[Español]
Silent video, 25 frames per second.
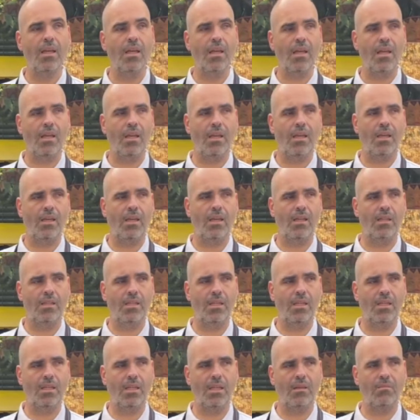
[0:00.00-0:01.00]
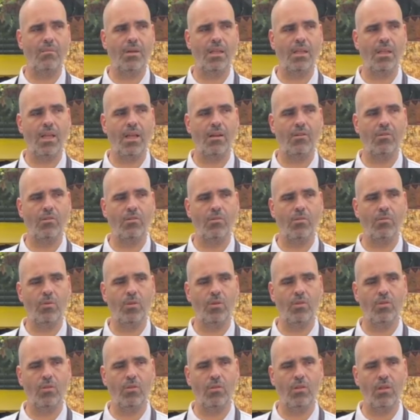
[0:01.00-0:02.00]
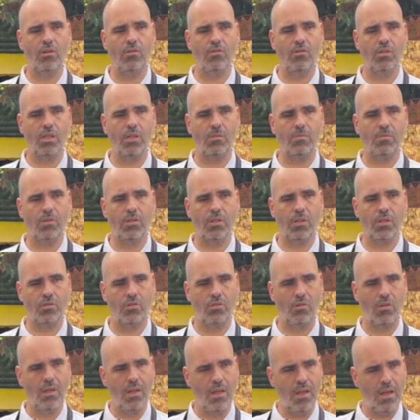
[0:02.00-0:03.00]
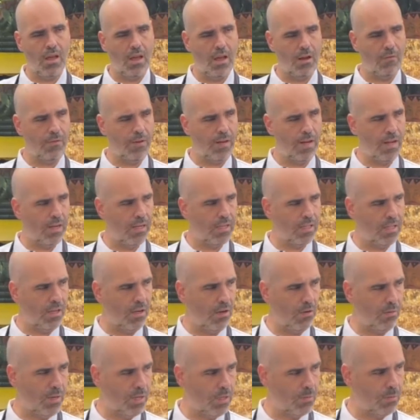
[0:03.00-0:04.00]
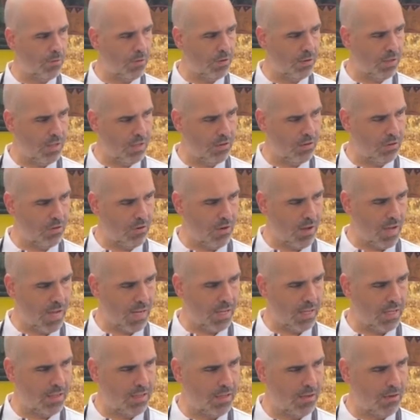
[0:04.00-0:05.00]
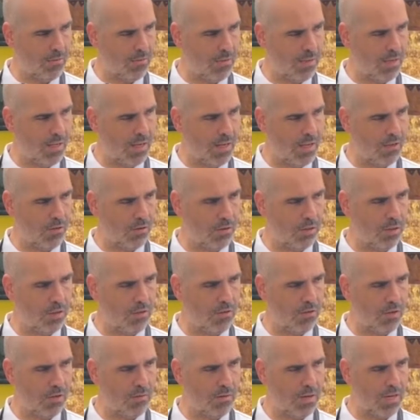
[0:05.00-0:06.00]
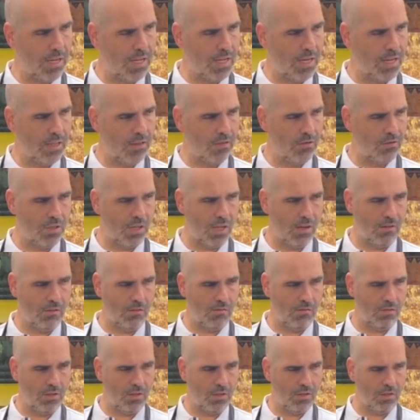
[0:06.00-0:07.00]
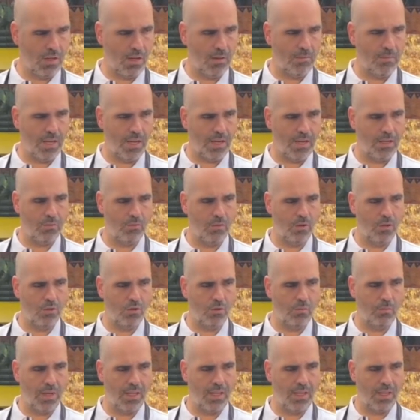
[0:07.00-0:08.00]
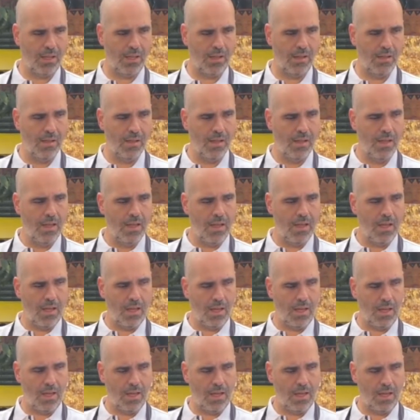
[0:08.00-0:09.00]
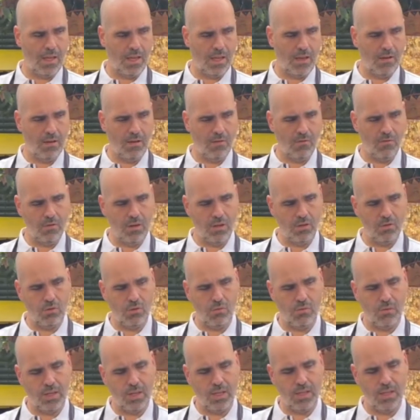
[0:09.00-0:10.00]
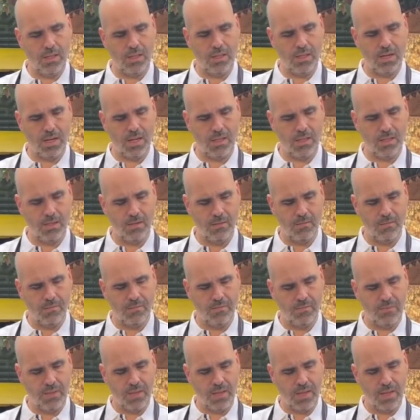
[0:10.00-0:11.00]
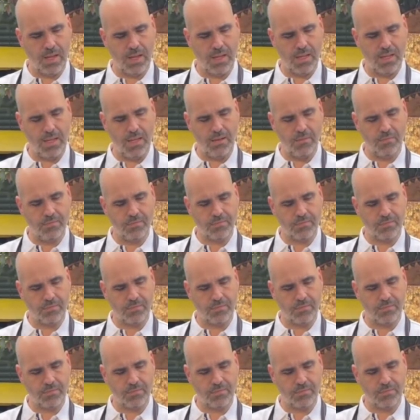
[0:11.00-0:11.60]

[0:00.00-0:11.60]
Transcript: Eh, si se inventaron otro montón de cosas, pues eso. Al final, si lo veis por dentro, aquí tiene un ventiladorcito que va girando, o sea, es el mecanismo del chupete, eh, un enchufe aquí detrás, aquí,